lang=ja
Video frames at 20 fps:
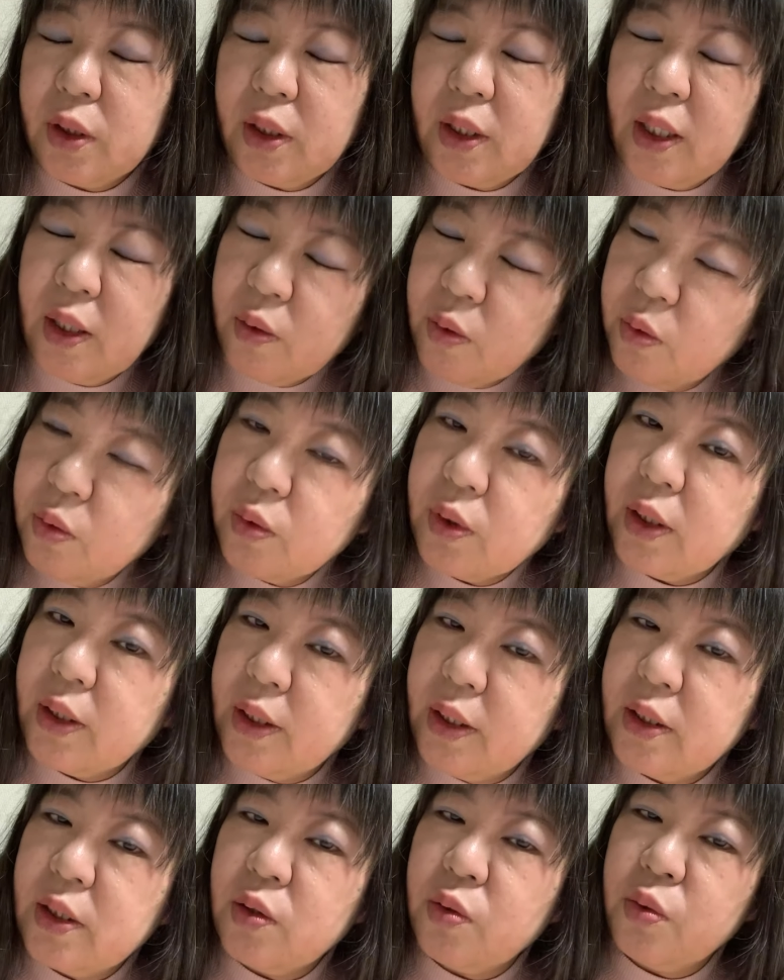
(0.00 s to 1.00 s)
結婚とか
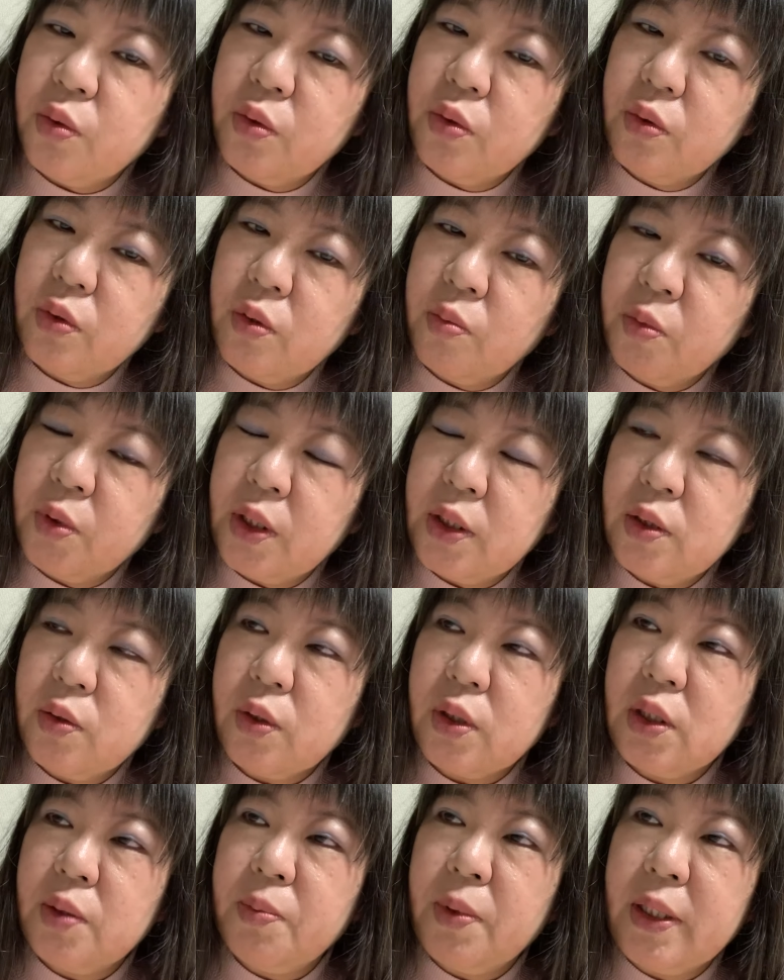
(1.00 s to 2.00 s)
ね、そういう友達とか
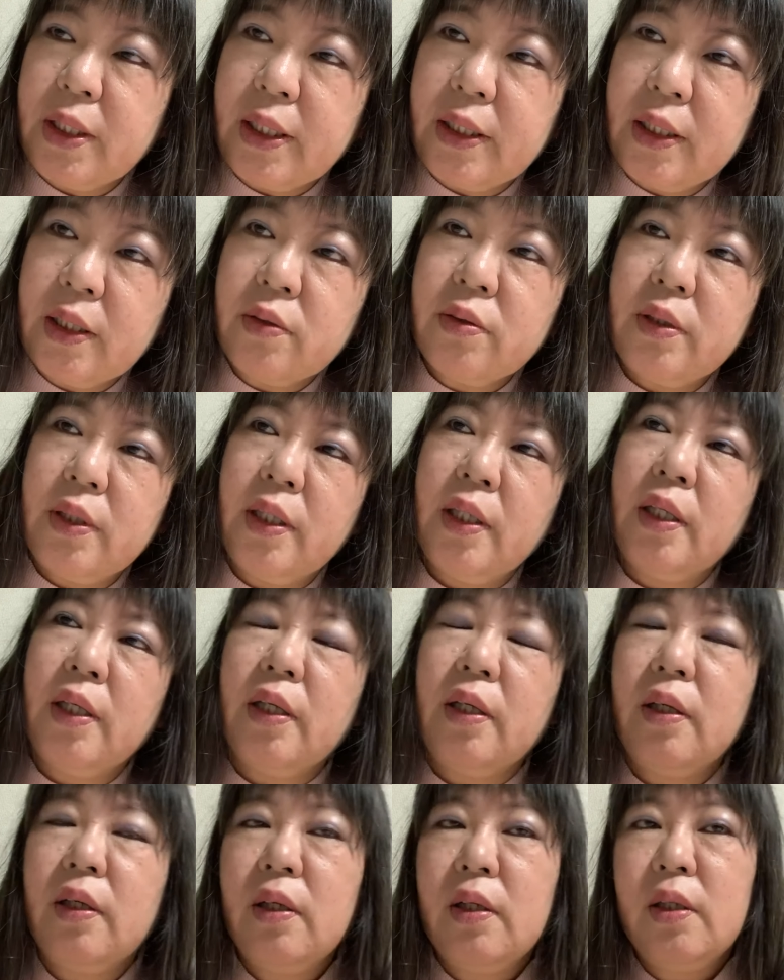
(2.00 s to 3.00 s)
縛りがなくて、